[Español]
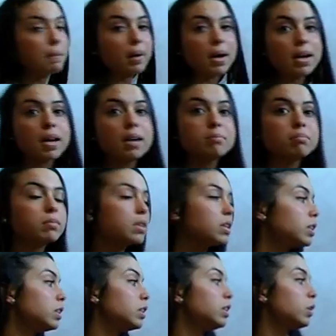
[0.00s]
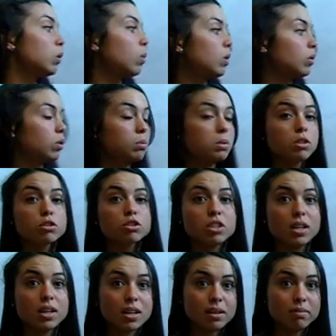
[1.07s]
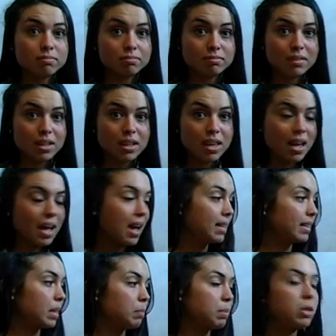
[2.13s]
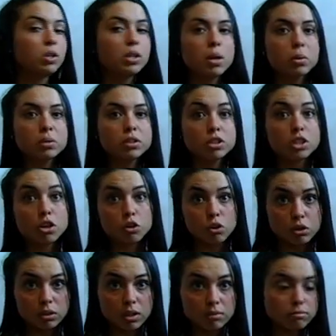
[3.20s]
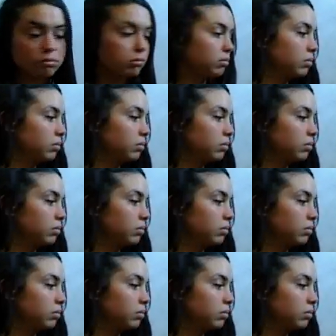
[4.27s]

baja y cuando el vino llega hasta el pico de la botella corto.